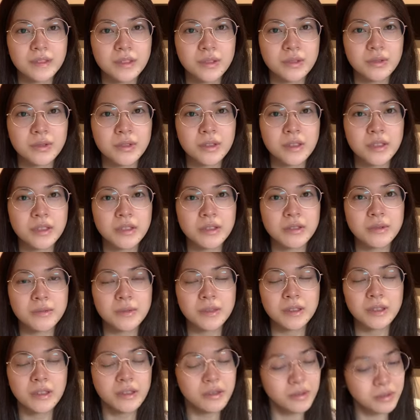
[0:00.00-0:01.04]
くり休
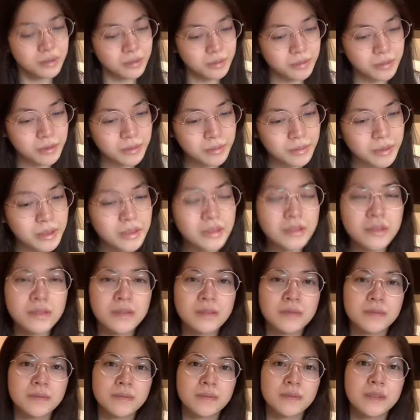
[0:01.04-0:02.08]
みたいと思います
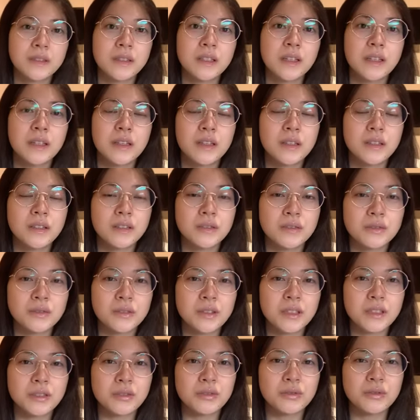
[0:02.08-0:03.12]
それ
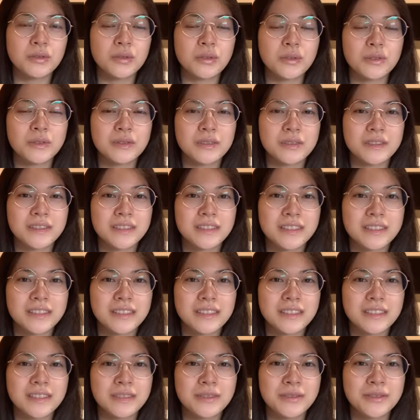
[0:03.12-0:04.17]
じゃあちょっと
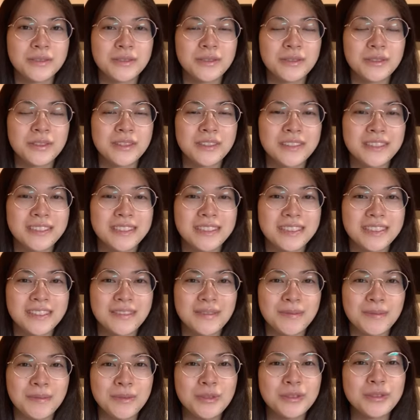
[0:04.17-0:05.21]
本当
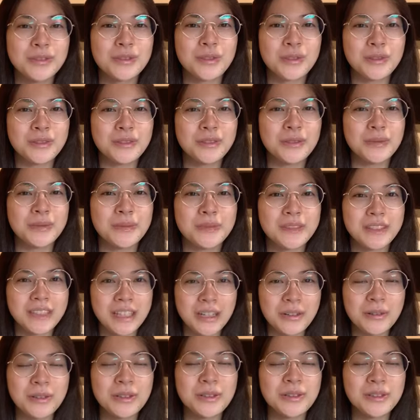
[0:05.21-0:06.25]
もっと本当名
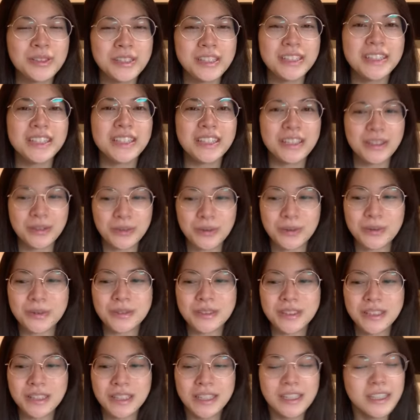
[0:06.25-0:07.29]
残惜しいんだけど
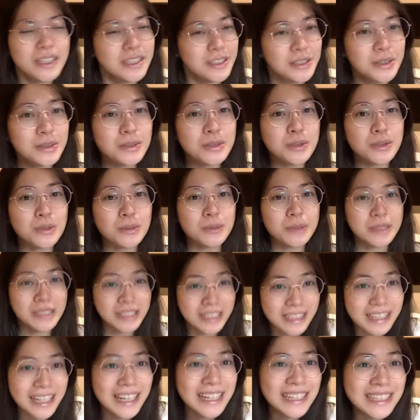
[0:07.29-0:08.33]
今日ちょっと
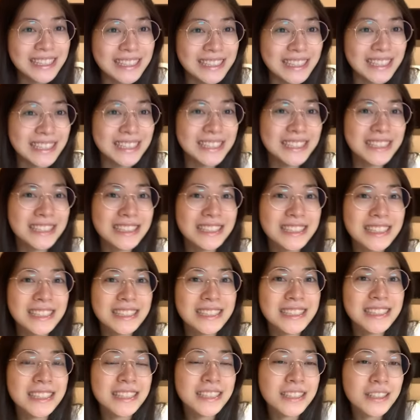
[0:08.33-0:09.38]
短い配信になっ
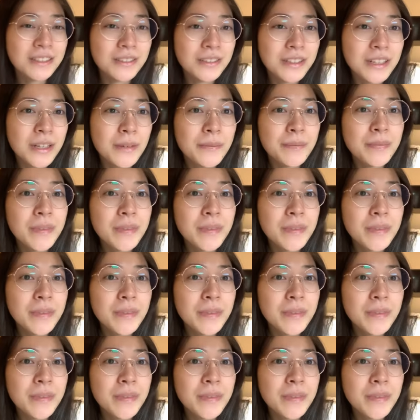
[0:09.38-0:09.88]
ちゃったので